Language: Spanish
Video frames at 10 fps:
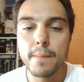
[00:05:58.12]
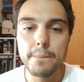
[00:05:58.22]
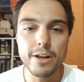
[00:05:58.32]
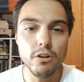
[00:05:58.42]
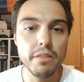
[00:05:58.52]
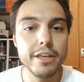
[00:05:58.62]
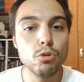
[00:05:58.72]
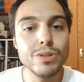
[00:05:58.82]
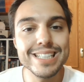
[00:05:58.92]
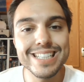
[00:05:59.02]
pero le
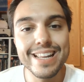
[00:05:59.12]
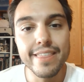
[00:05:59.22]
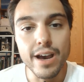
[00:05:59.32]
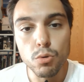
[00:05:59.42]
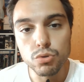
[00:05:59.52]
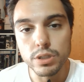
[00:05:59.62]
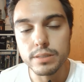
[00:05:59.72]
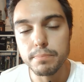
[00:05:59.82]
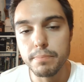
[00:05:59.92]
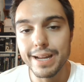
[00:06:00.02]
hicieron una serie de
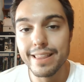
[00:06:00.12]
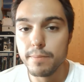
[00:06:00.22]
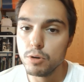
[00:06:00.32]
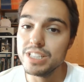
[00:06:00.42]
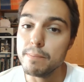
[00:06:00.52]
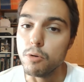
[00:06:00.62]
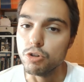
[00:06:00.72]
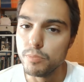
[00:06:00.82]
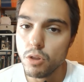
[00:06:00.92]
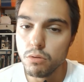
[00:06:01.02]
ajustes para después en
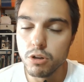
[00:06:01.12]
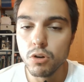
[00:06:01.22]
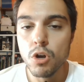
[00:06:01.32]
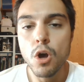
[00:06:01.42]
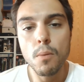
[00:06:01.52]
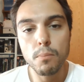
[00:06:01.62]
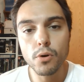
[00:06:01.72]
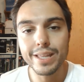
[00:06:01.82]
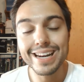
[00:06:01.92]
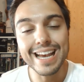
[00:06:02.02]
postproducción
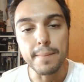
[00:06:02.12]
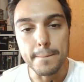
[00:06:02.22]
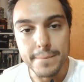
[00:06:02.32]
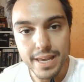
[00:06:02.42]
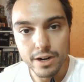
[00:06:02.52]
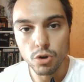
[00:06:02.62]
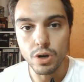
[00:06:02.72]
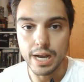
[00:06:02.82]
poder cambiarlo